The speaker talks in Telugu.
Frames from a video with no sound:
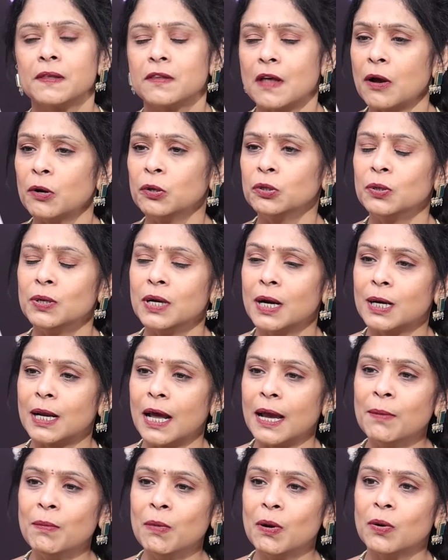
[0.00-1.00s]
సాగుతున్న
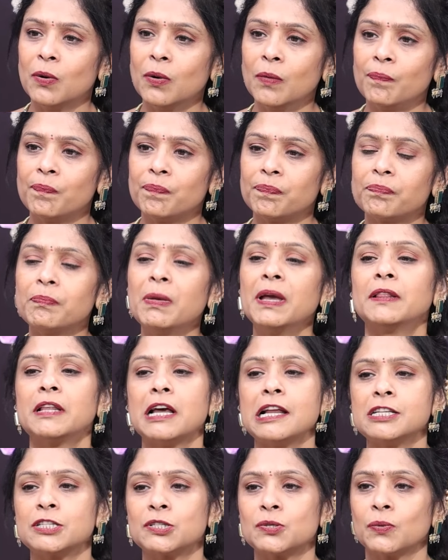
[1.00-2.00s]
టైంలో మీకు
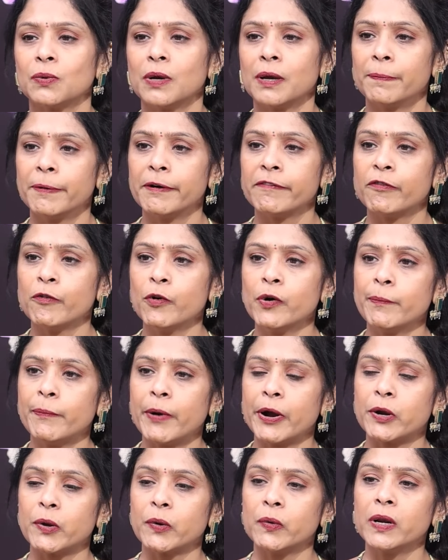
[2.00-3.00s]
తెలుసు ఇప్పుడు ఫోన్
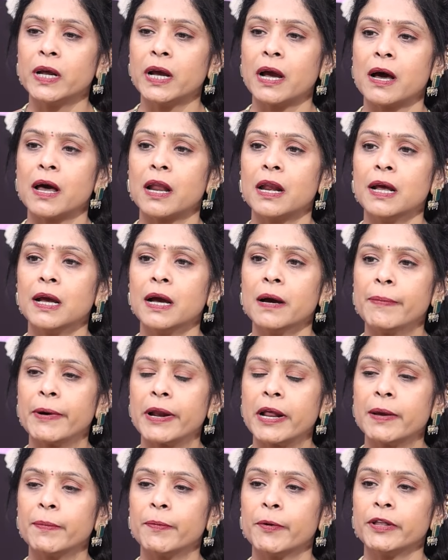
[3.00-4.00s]
పట్టుకుని ఖాళీగా
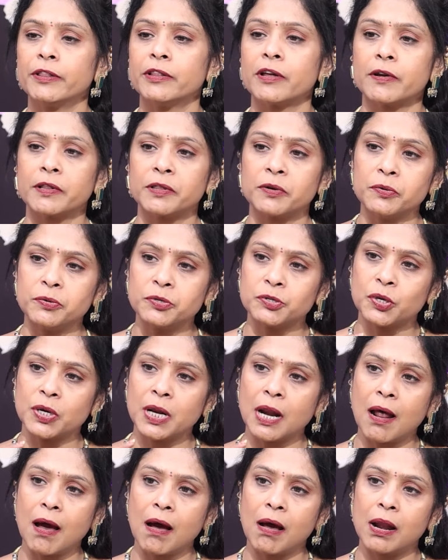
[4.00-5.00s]
పని అయిపోయిన తర్వాత
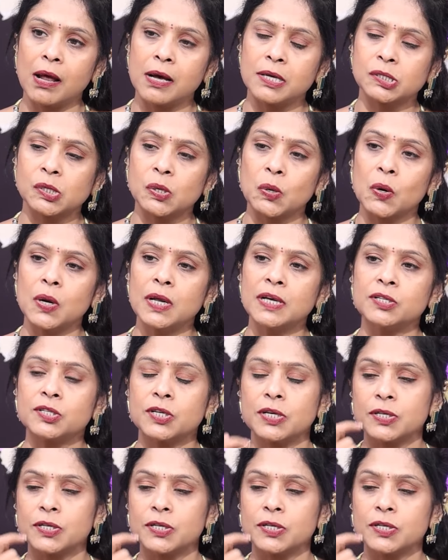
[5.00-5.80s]
కూర్చొని ఇలా అలా స్క్రోలింగ్